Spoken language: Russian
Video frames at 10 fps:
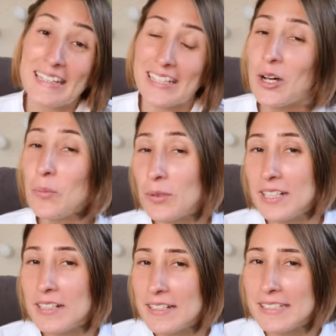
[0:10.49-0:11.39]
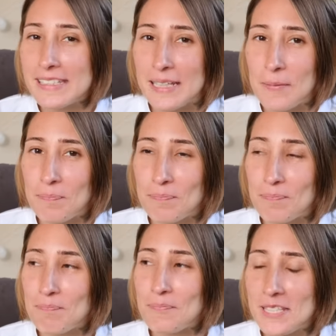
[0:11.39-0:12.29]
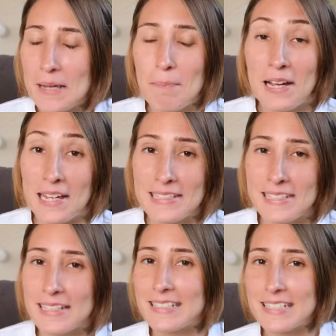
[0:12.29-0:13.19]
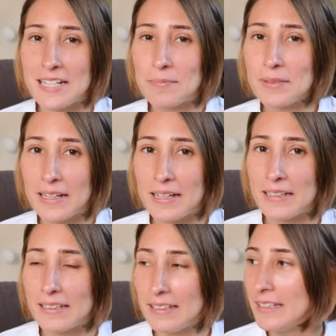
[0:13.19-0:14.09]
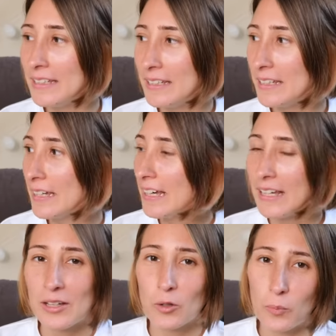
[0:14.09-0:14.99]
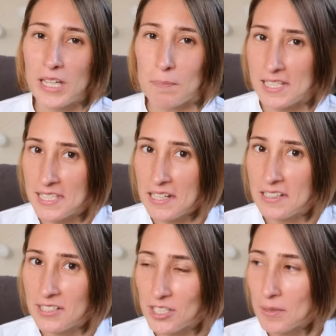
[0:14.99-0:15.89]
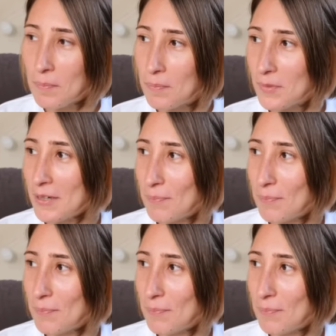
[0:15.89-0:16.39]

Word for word: Я умудрилась заболеть чем-то, и у меня постельный режим, oh, no.